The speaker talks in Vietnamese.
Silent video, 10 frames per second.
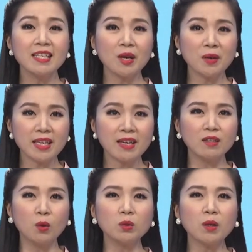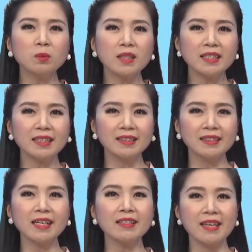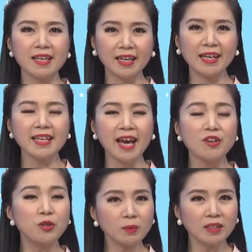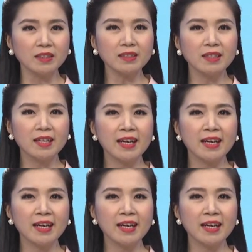sau khi nhận đủ thông tin từ các vị khán giả trúng thưởng.